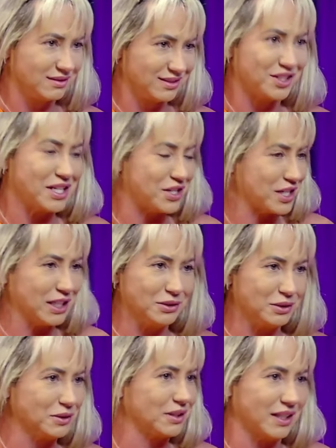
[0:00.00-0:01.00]

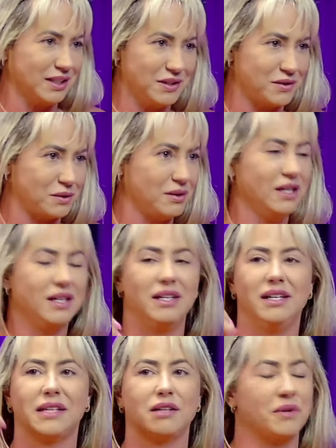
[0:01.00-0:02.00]
Dirigindo, no trânsito,
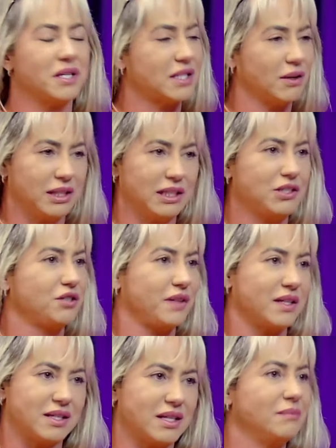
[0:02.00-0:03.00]
entrar num restaurante e
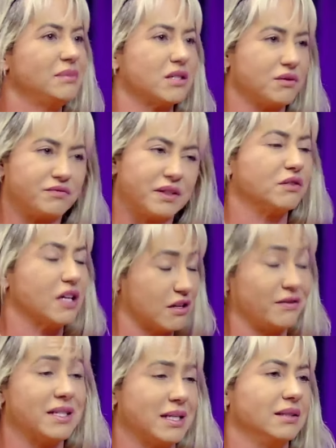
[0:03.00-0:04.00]
fazer, mas eu, eu tenho
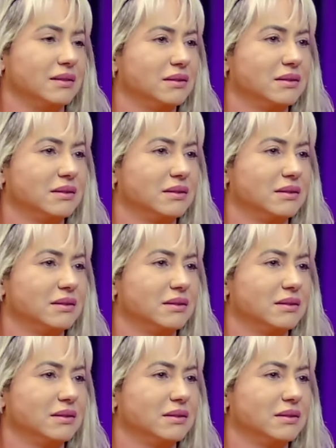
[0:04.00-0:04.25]
que fazer.